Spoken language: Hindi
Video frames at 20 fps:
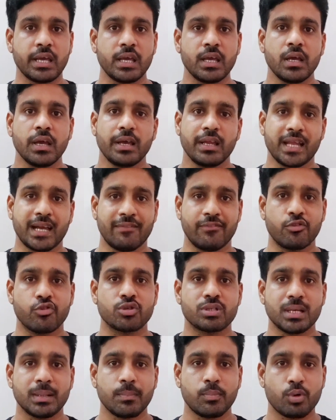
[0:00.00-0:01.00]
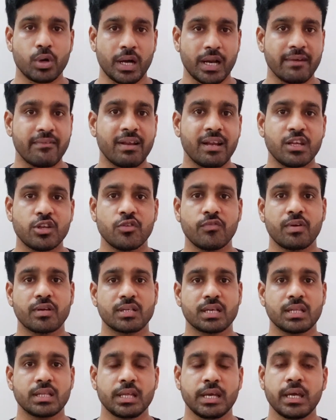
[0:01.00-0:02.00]
थे या फिर उससे पुराने वाले जो
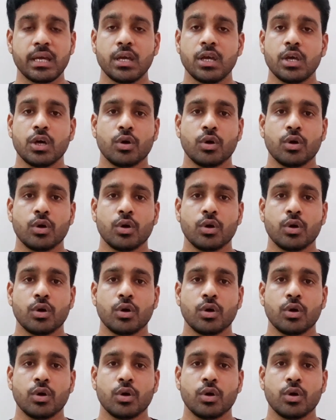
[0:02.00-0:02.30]
वर्ज़न थे